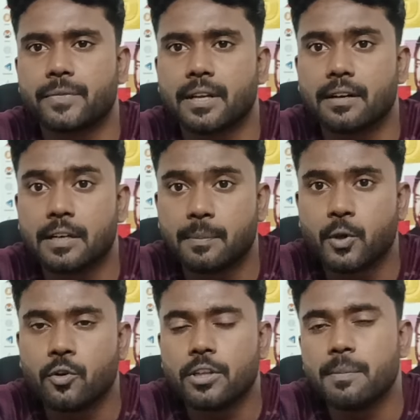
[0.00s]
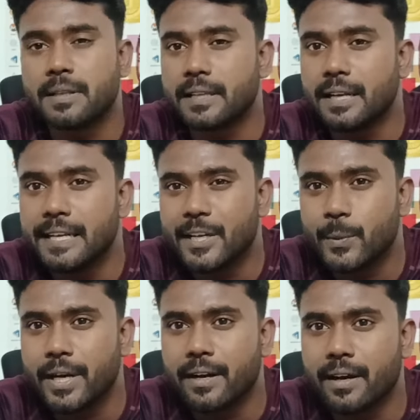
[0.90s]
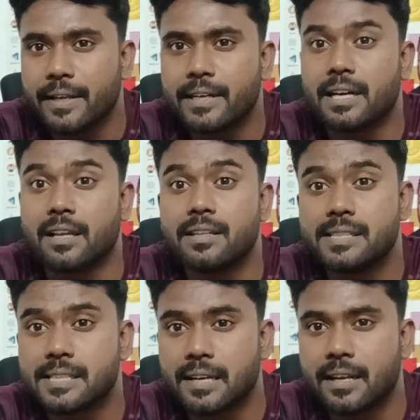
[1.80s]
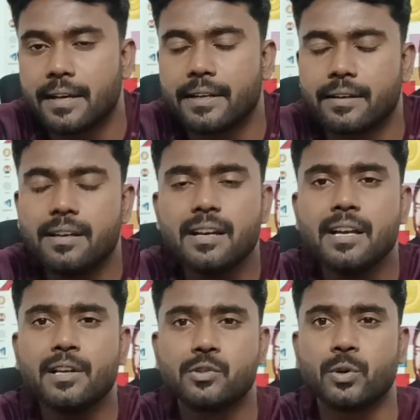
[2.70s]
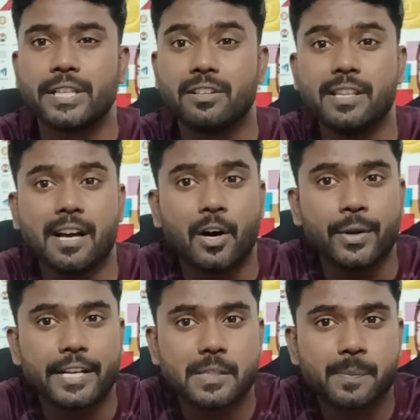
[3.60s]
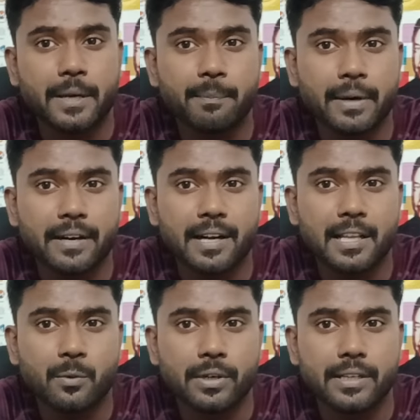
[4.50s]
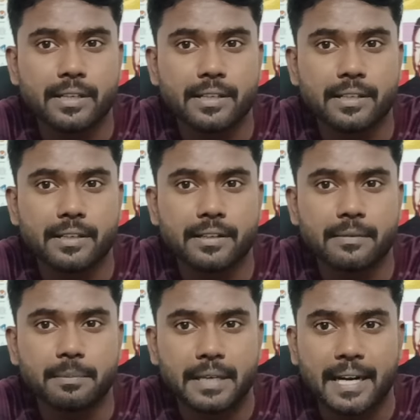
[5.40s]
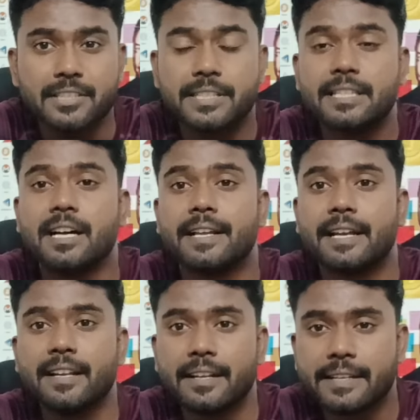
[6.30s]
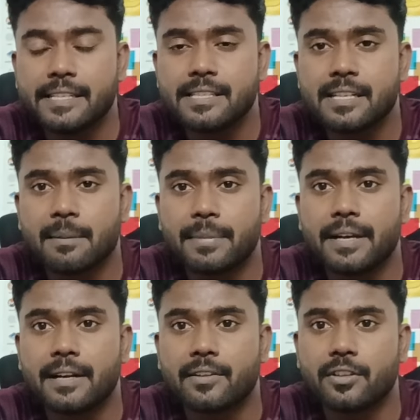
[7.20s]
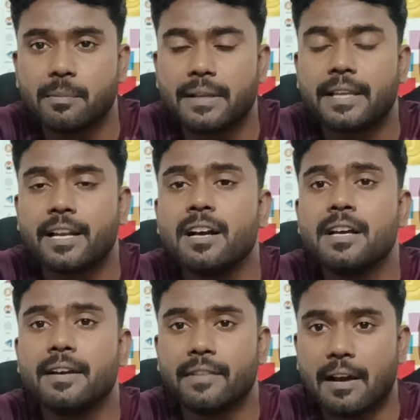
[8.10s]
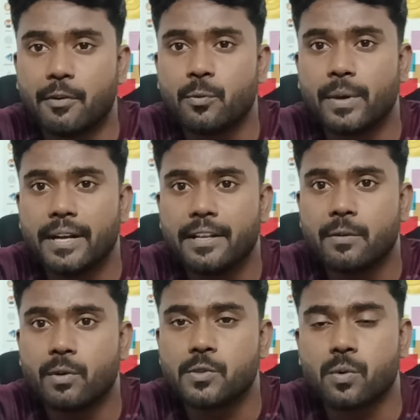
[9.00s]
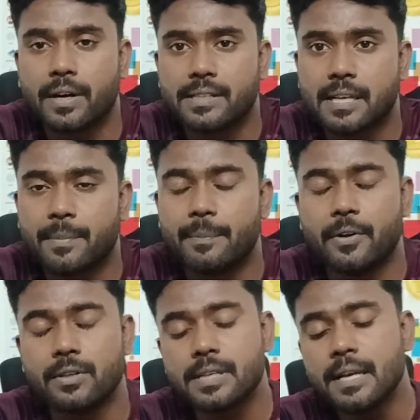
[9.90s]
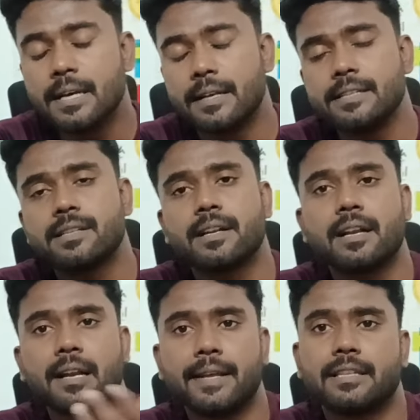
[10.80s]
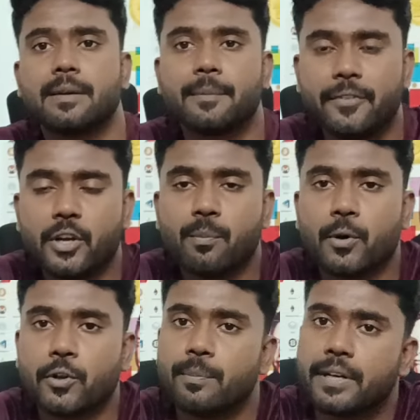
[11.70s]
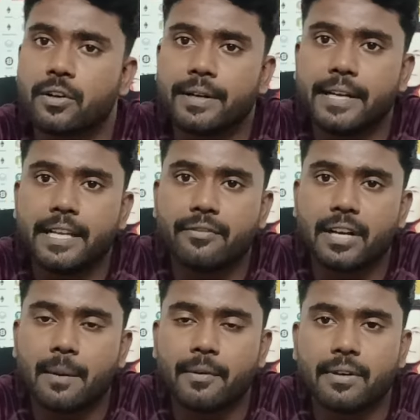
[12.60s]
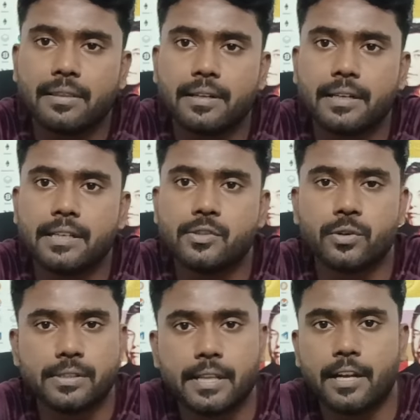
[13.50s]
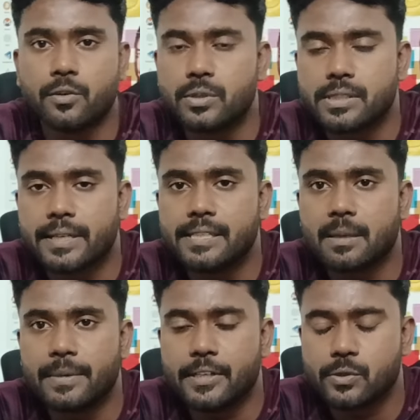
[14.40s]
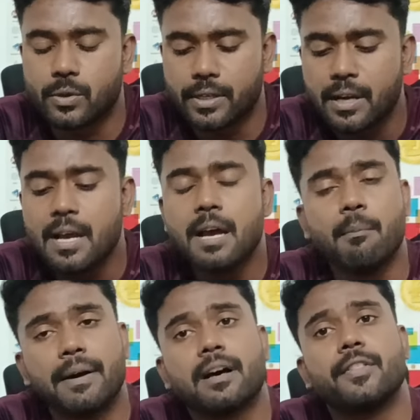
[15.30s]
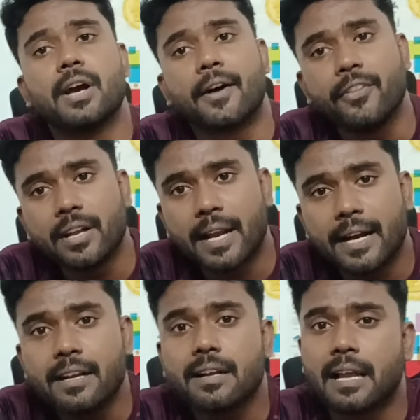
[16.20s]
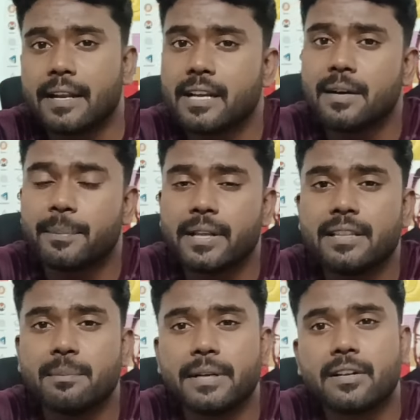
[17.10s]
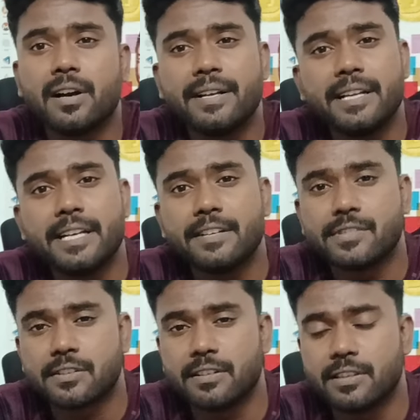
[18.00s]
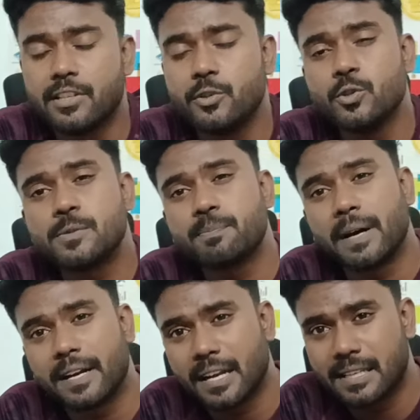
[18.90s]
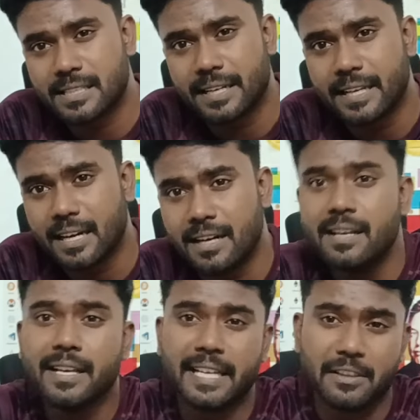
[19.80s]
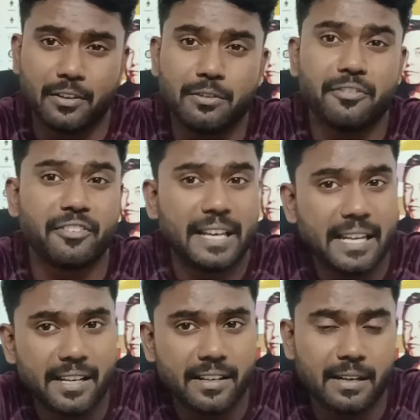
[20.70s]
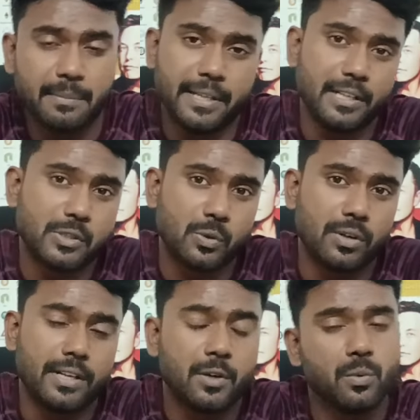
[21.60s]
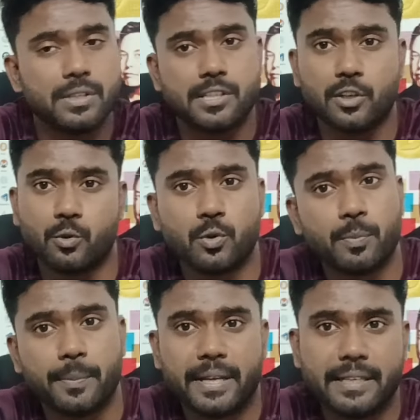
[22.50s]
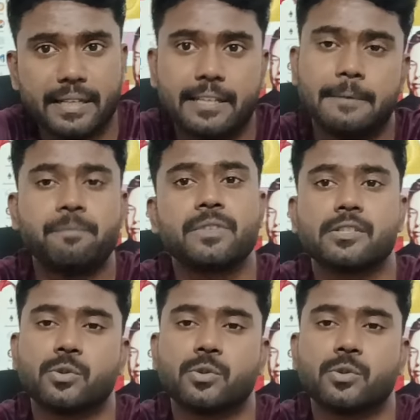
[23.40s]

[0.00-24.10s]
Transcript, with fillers: கிரிப்டோ வந்து பார்த்தீங்கன்னா லிக்விடேட் ஆயிருக்கு அதாவது செல் ஆயிருக்கு ஸோ இது வந்து யாரும் எக்ஸ்பெக்ட் பண்ணாத ஒரு கிராஷ் இதுக்கான என்ன ரீசன் அப்படின்றது வந்து பார்த்தீங்கன்னா வி ஹேவ் டு வெயிட் அண்ட் வாட்ச் வாட் ஹஸ் ஆப்பன் பிகாஸ் ரீசெண்டாக நான் இதெல்லாம் வீடியோ போட்டிருந்தோம் பிட்காயின் இடிஎஃப் e எல்லாமே வந்திருக்கு ஸோ தெர் ஆர் குட் சைன்ஸ் அப்படின்னு சொல்லிட்டு பட் அந்த அதர் ஹேண்ட் நிறையா பேர் இந்த பிட்காயின் இடிஎஃப்ஸை e வந்து யூஸ் பண்ணலை சரியா இது வந்து ஃபெயிலியர் அப்படின்னு சொல்லிட்டு ஒரு சில குரூப்புமே இருக்கு ஸோ